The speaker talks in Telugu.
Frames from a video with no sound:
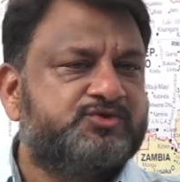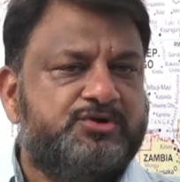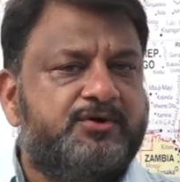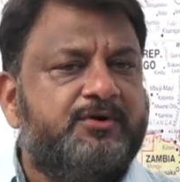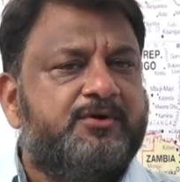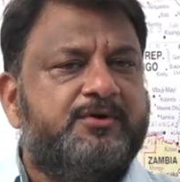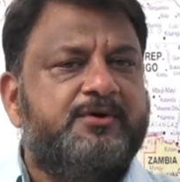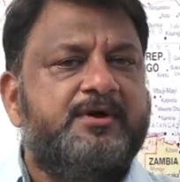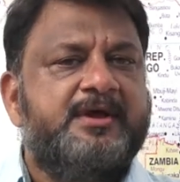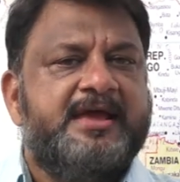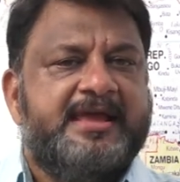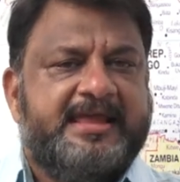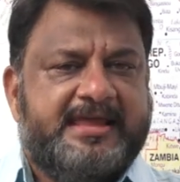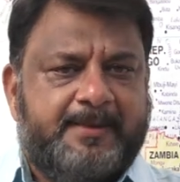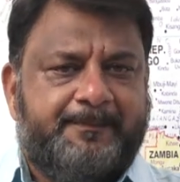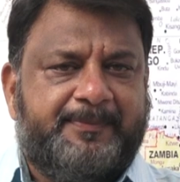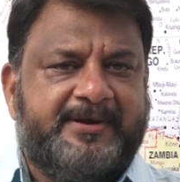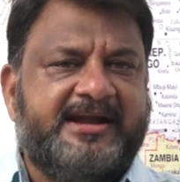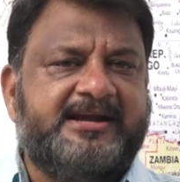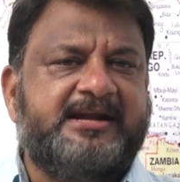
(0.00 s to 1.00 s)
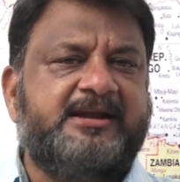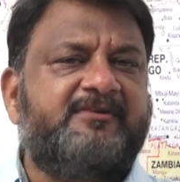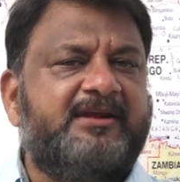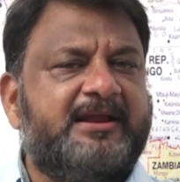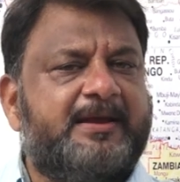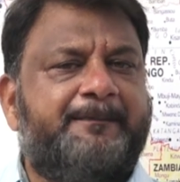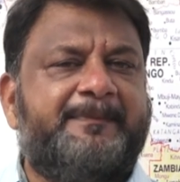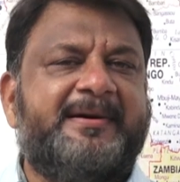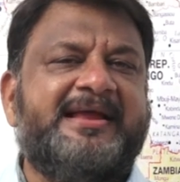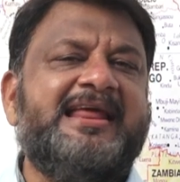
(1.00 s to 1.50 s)
సో ఇప్పుడు ఏంటంటే
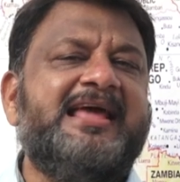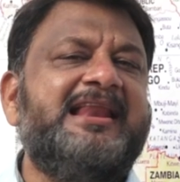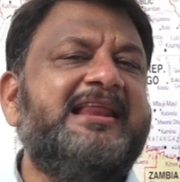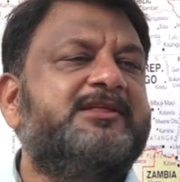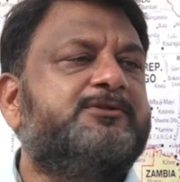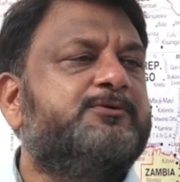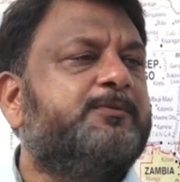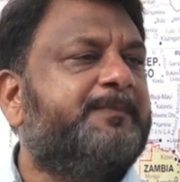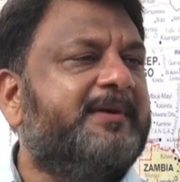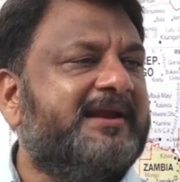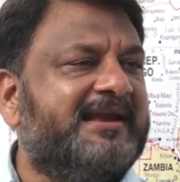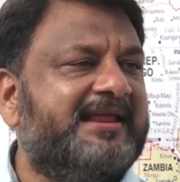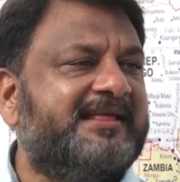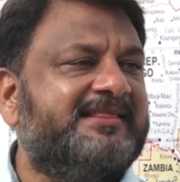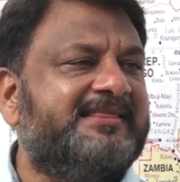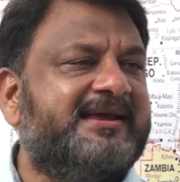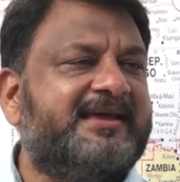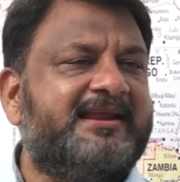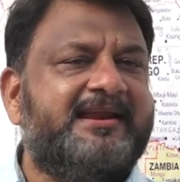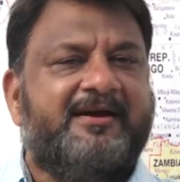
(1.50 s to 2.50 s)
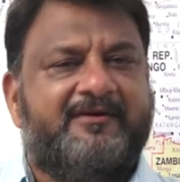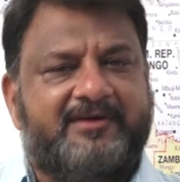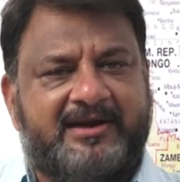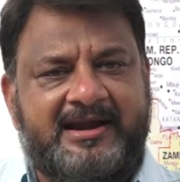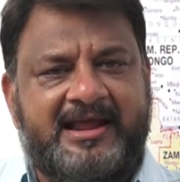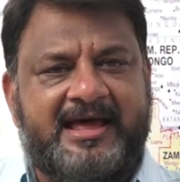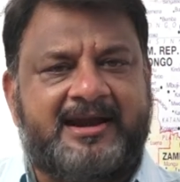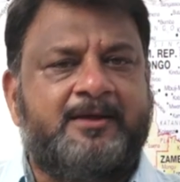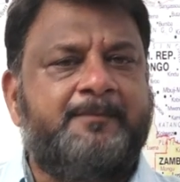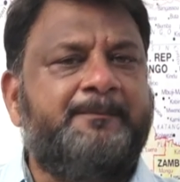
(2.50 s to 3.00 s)
వారికి పనే లేదు పని లేని దగ్గర
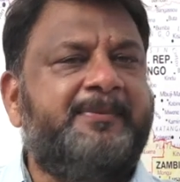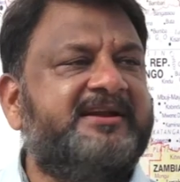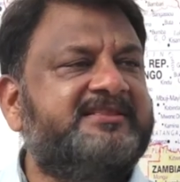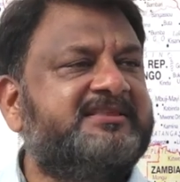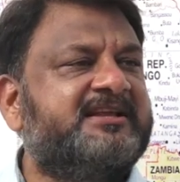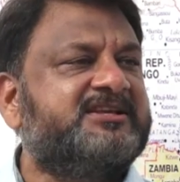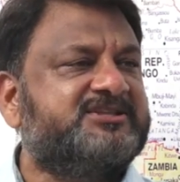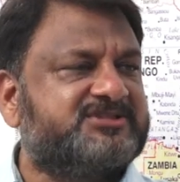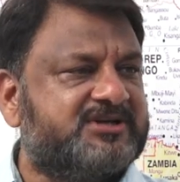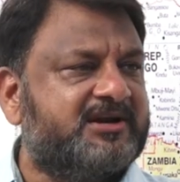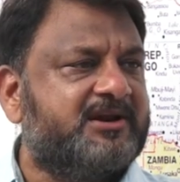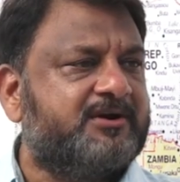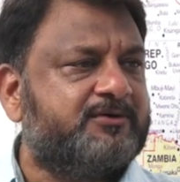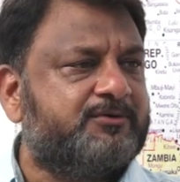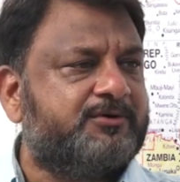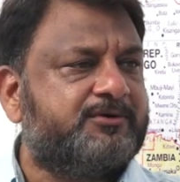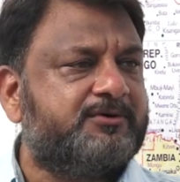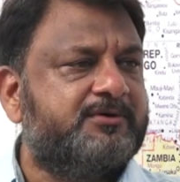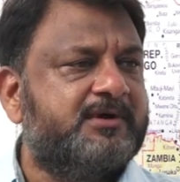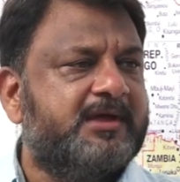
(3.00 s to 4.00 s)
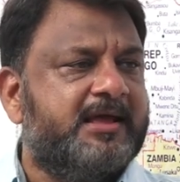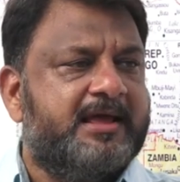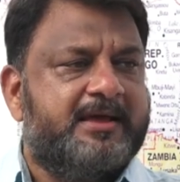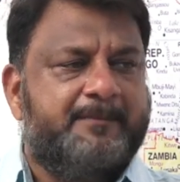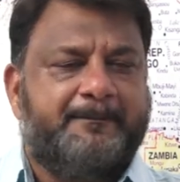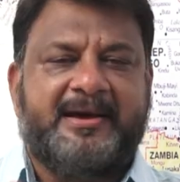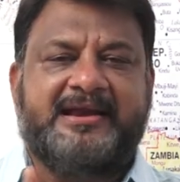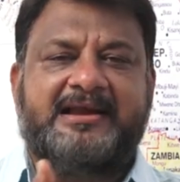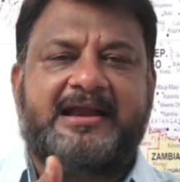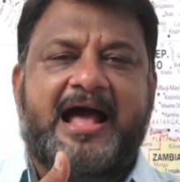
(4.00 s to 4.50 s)
ఎవరైనా అన్నం పెడితేనే చాలు అనుకుంటాం
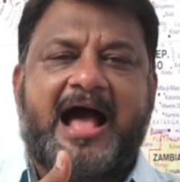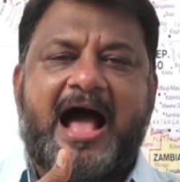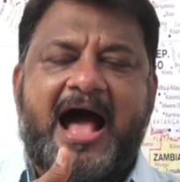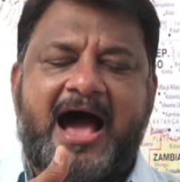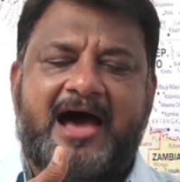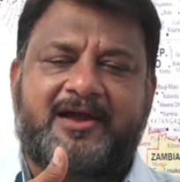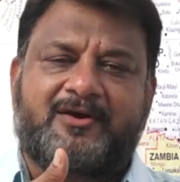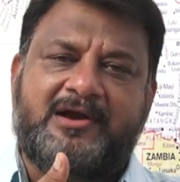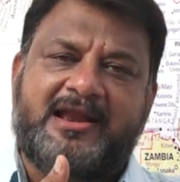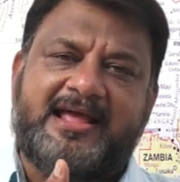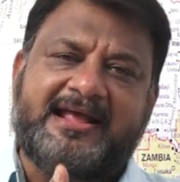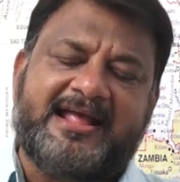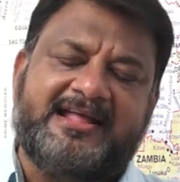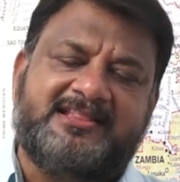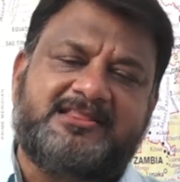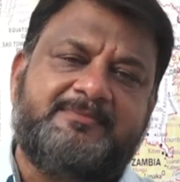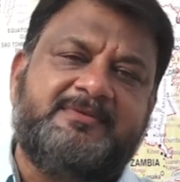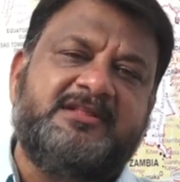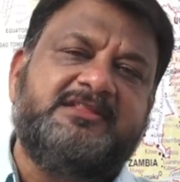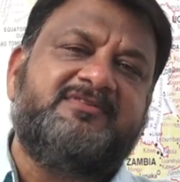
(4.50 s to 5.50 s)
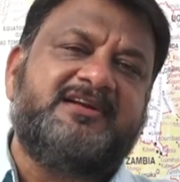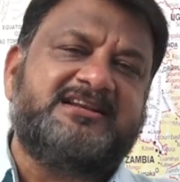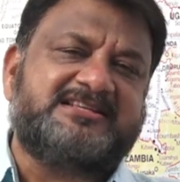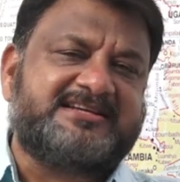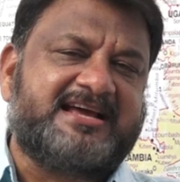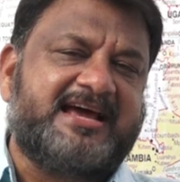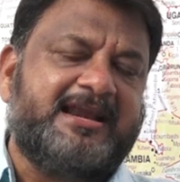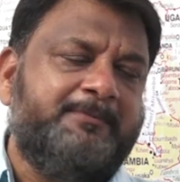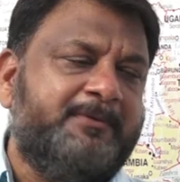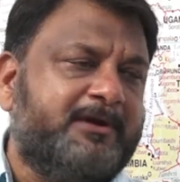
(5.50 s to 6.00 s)
పని ఆహారం లేక ఎంతమంది
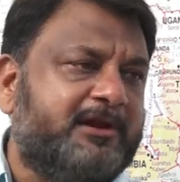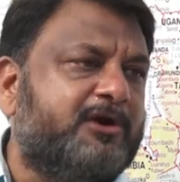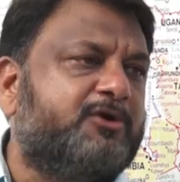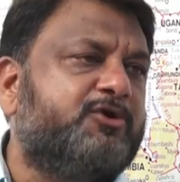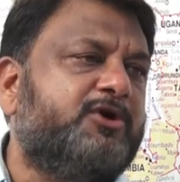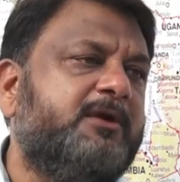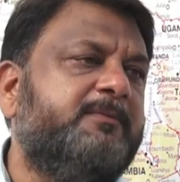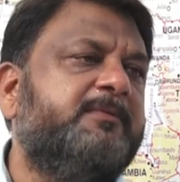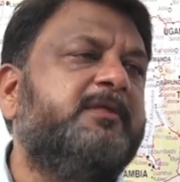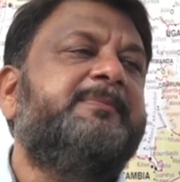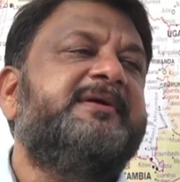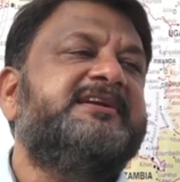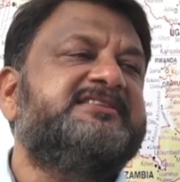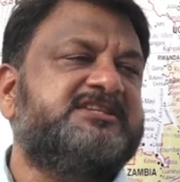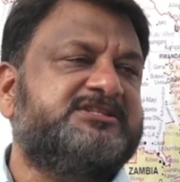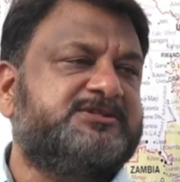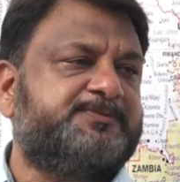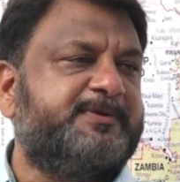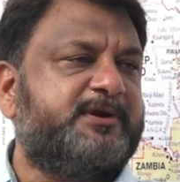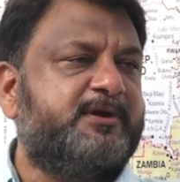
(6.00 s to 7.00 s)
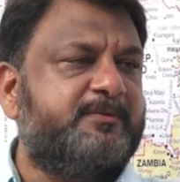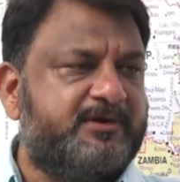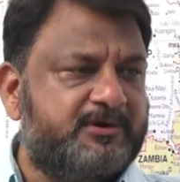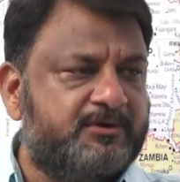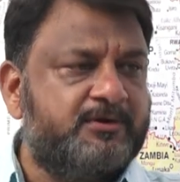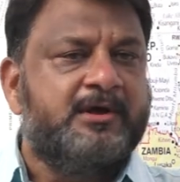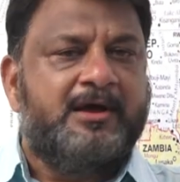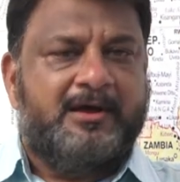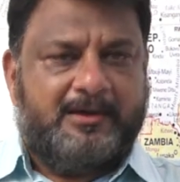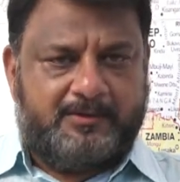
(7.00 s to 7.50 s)
వలస కార్మికులు రోడ్ల మీద పడి చచ్చిపోయారో మనం